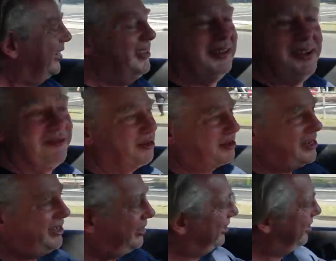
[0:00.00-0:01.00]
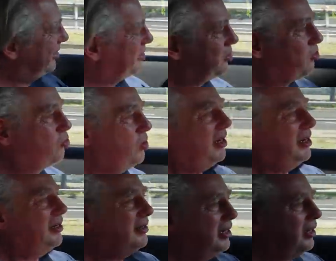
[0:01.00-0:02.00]
ist eine wirklich coole
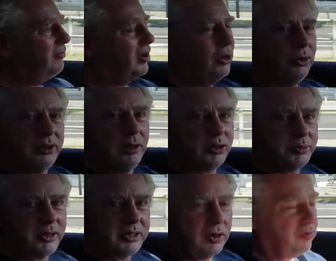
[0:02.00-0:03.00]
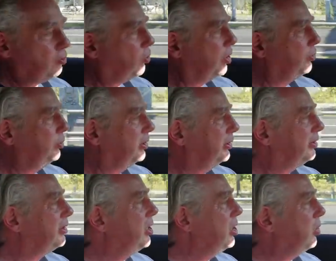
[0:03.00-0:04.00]
Idee, weil auch der Lautsprecher auf Ohrenhöhe
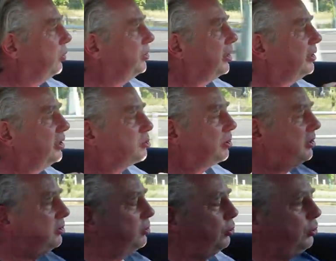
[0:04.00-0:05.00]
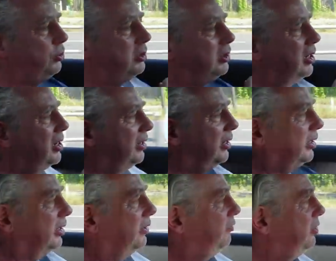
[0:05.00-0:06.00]
ist und dann entsprechende
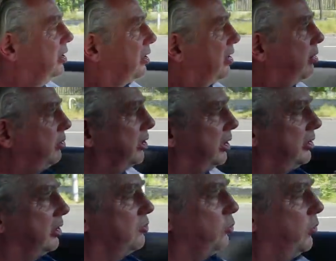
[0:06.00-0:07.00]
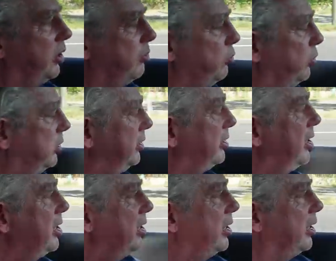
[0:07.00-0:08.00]
Höhenwiedergabe äh, direkt ans Ohr ermöglicht.
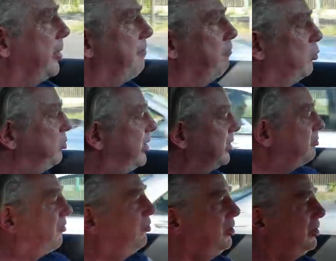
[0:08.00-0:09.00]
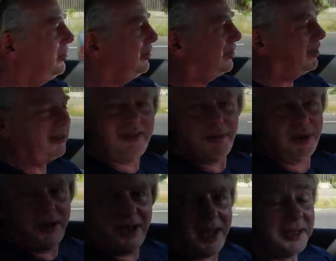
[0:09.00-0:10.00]
Ähm, muss man erstmal finden, ist
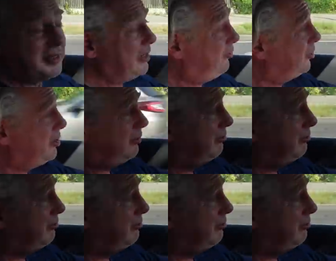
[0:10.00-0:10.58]
aber an sich, finde ich,